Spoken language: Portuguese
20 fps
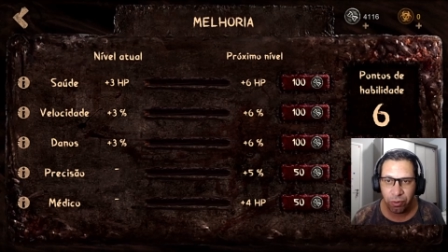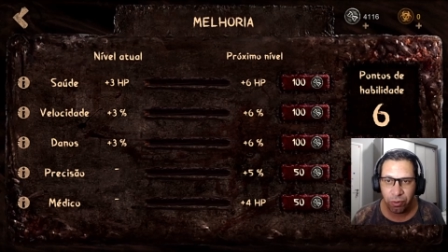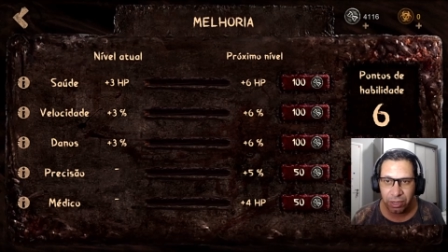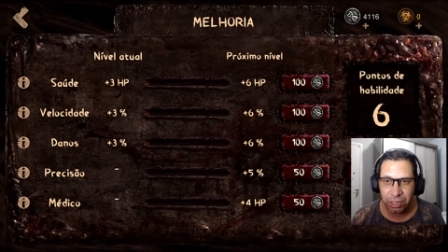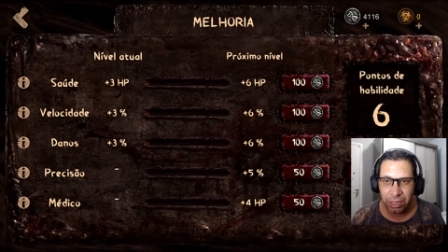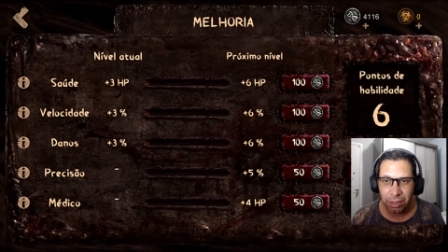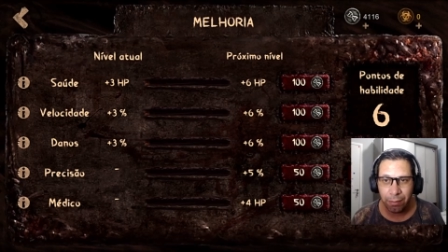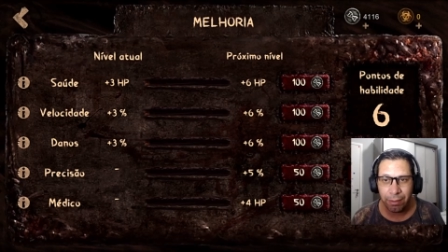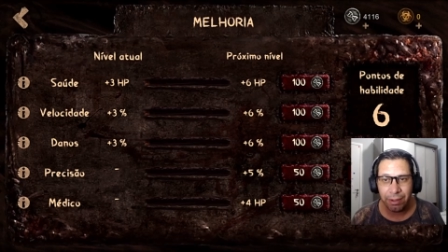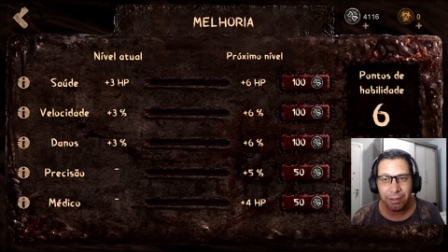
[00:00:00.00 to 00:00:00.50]

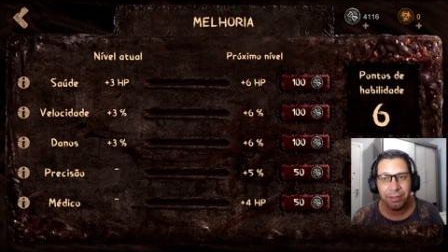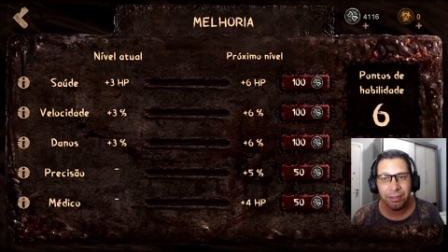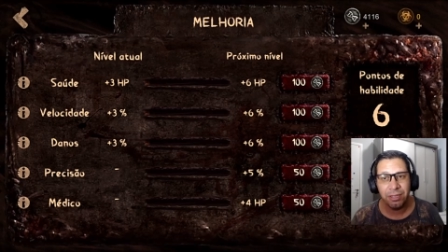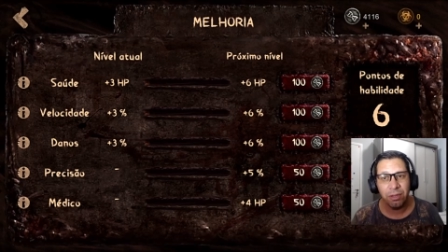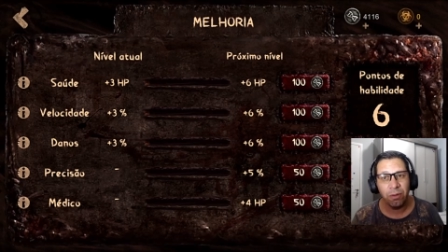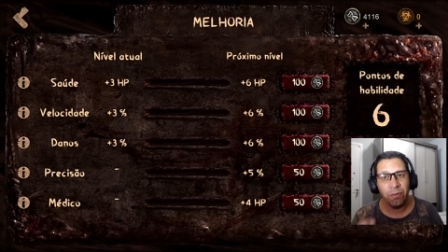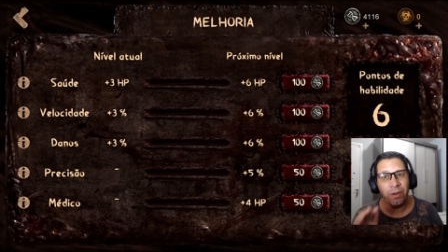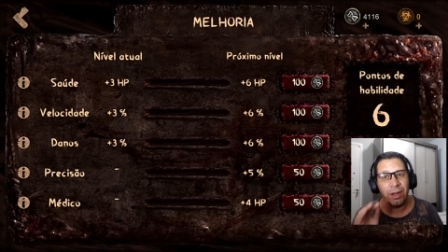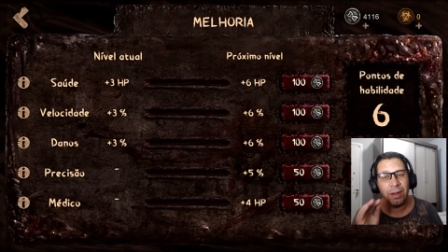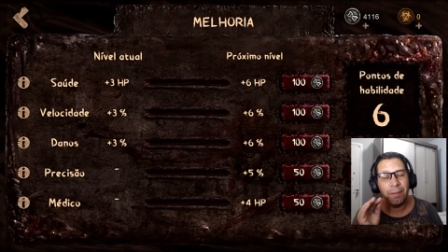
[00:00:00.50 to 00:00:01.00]
Euforia, mas
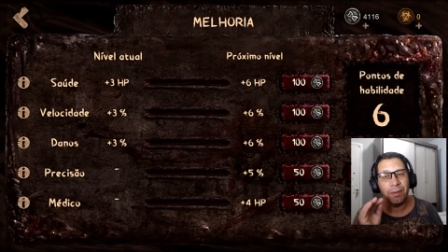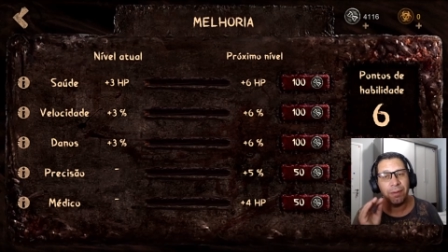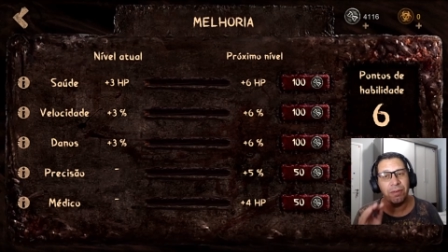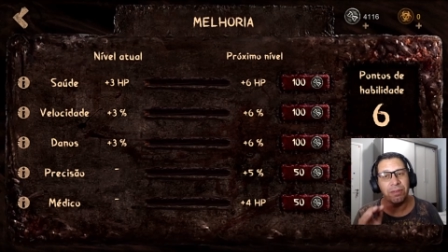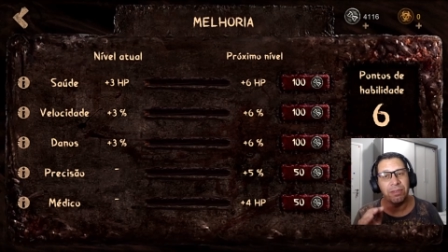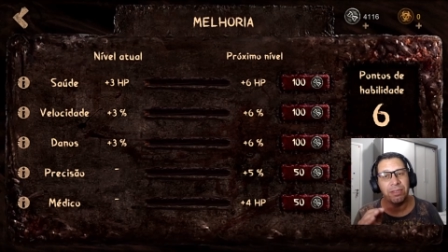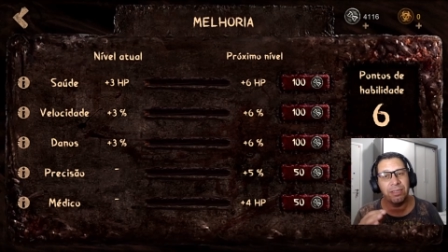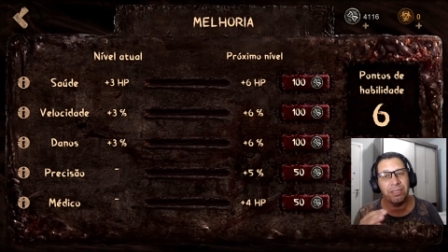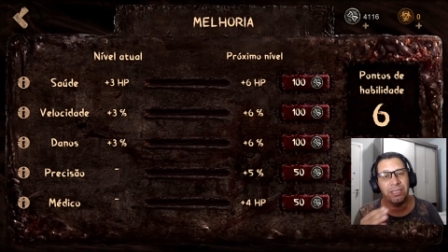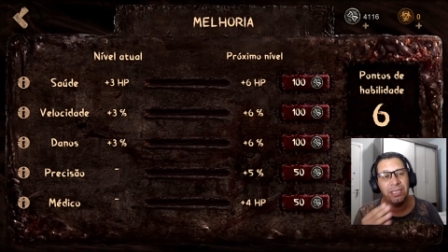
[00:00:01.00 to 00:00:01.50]
se eu falar para
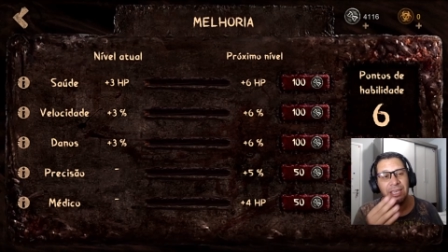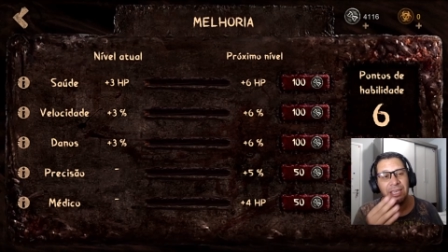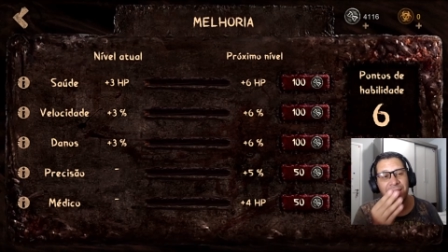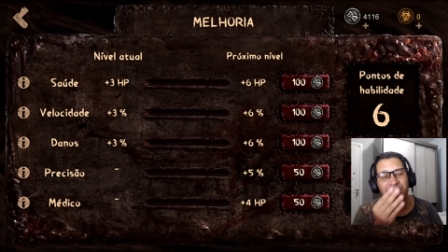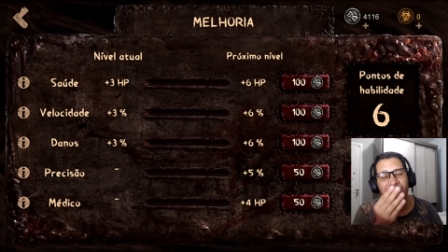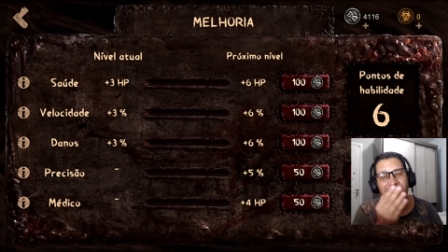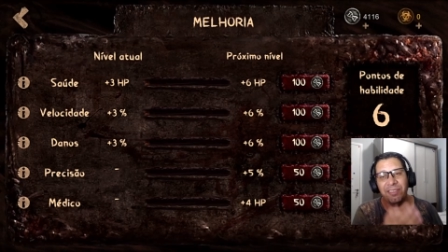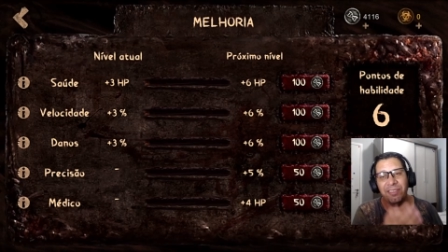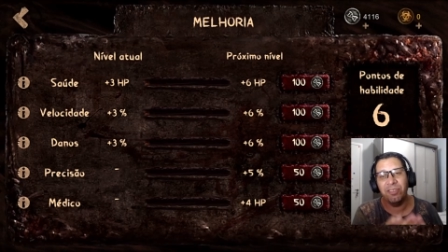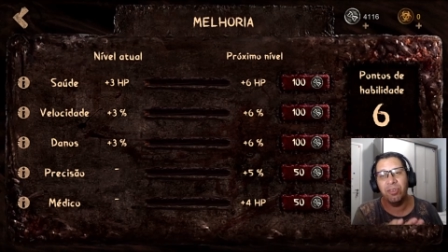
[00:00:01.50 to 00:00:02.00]
vocês
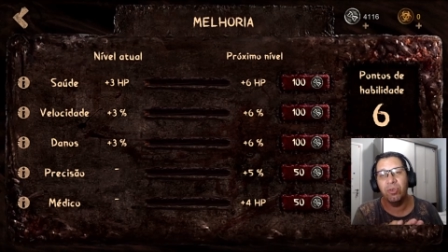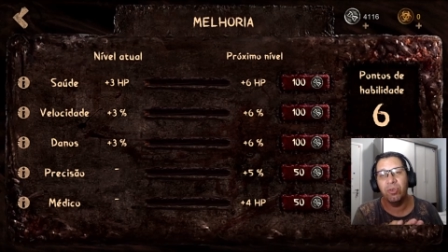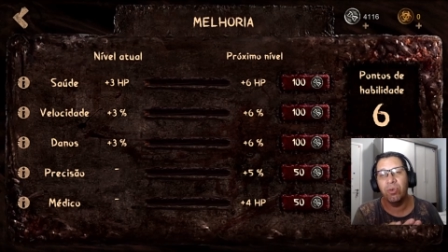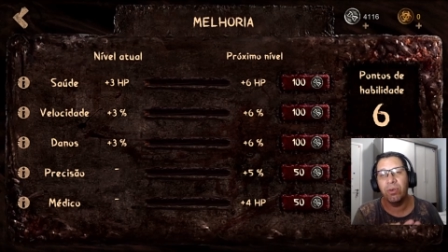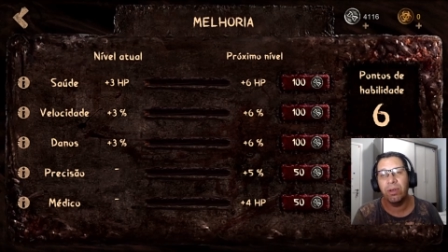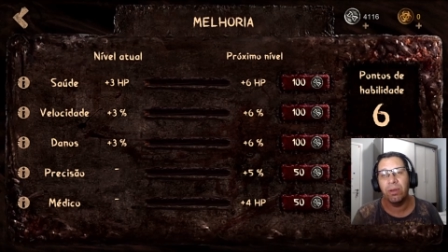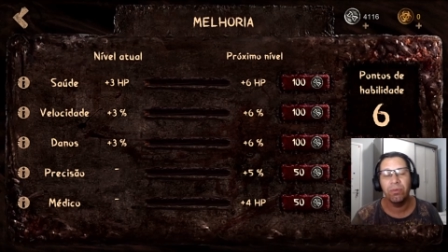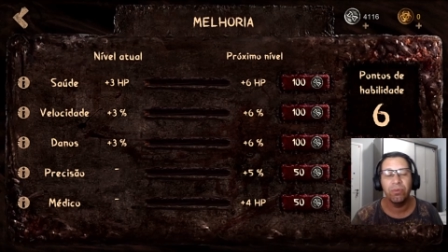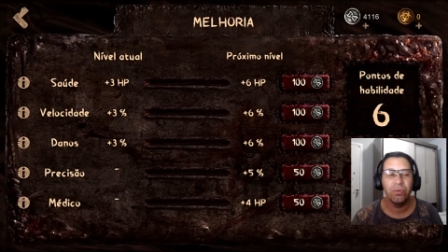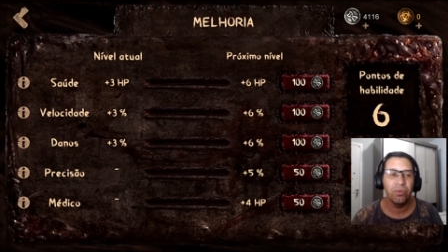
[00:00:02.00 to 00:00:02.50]
que esse
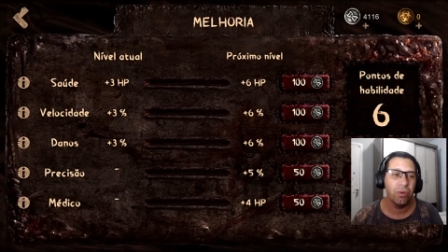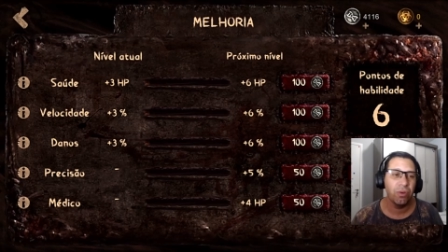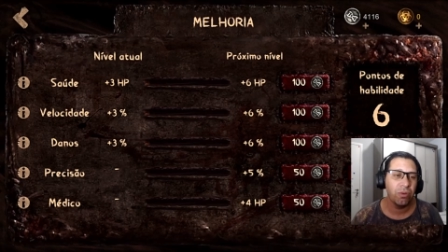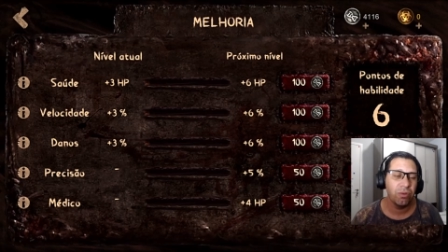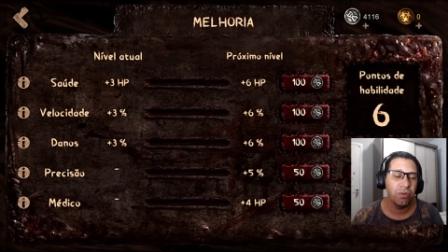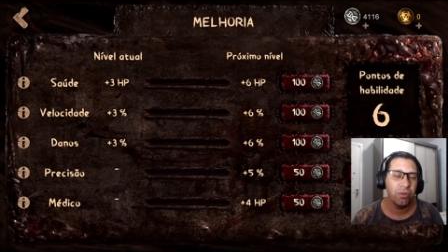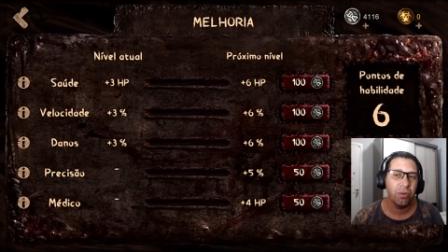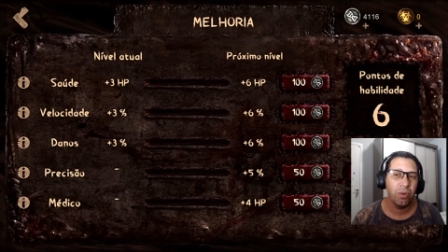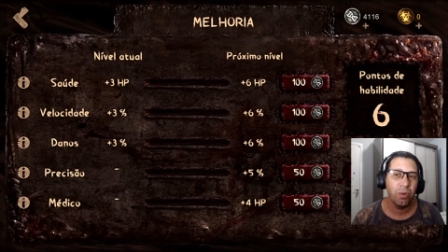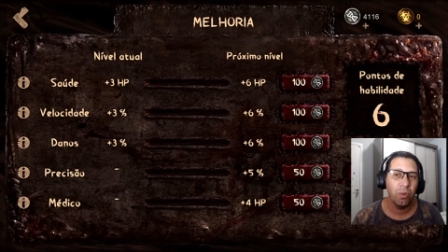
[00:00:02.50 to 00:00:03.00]
jogo é um
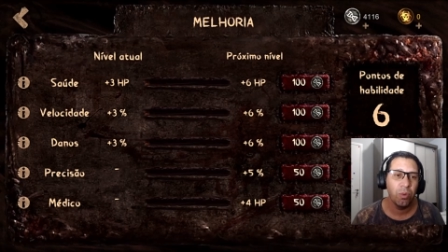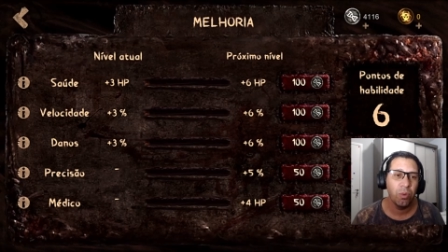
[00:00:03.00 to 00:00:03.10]
jogo do,